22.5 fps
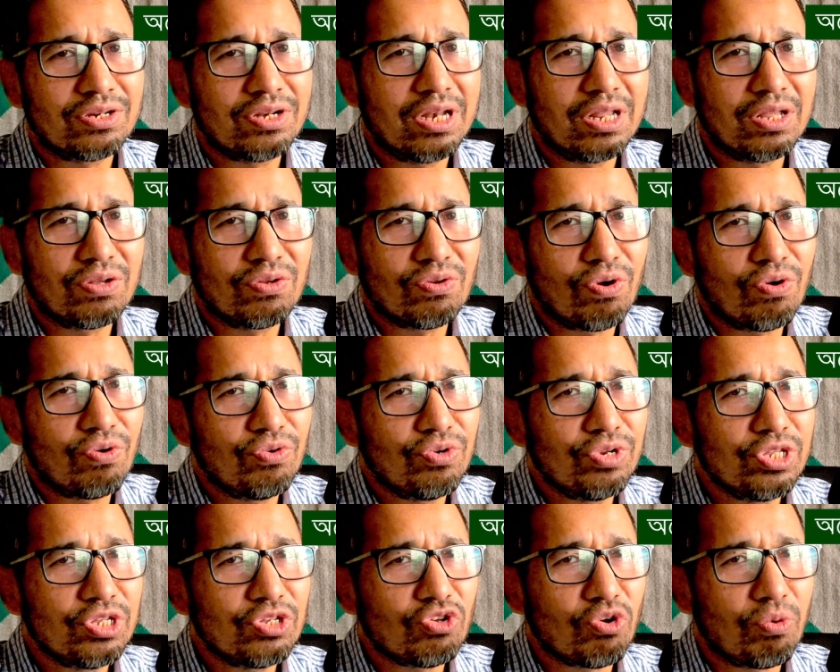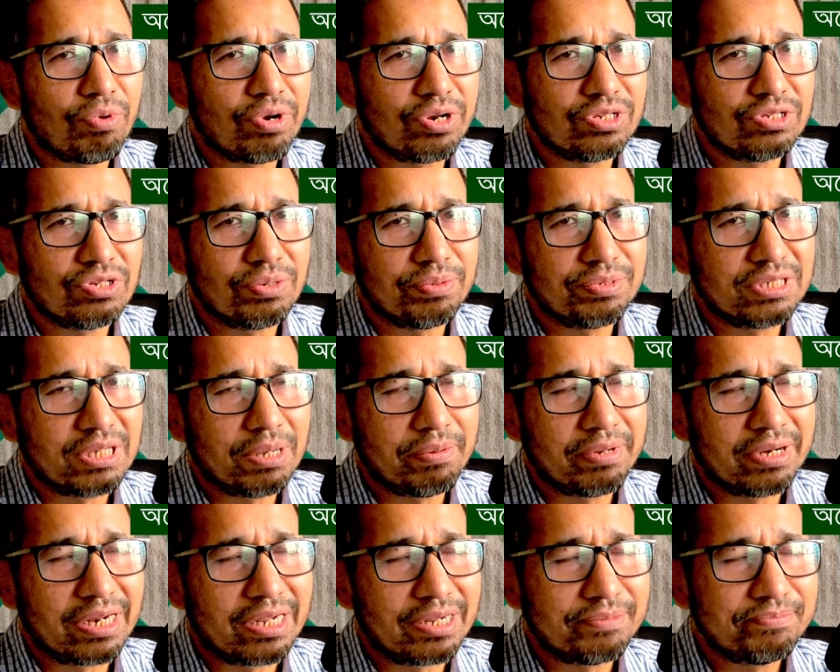আসলে কখনোই কমানো
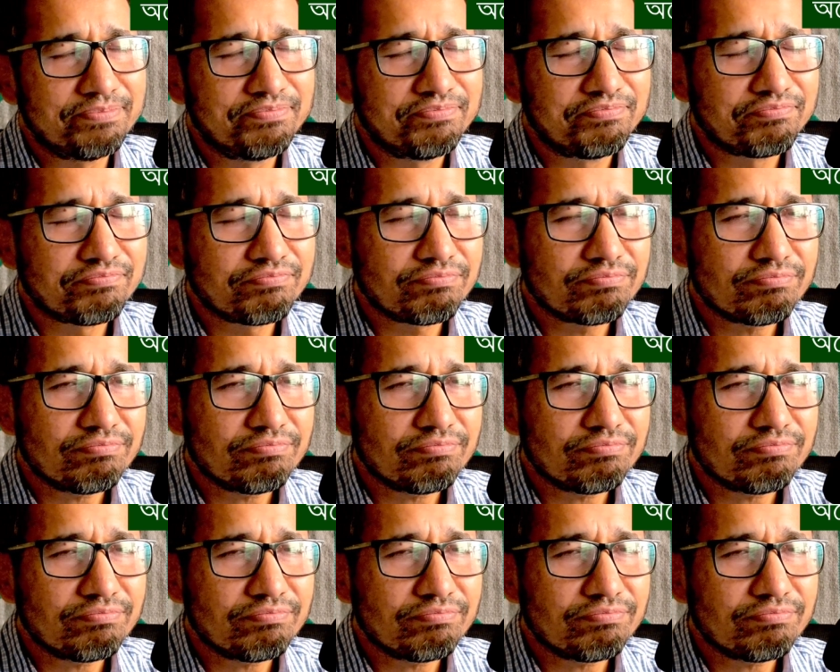যাবে না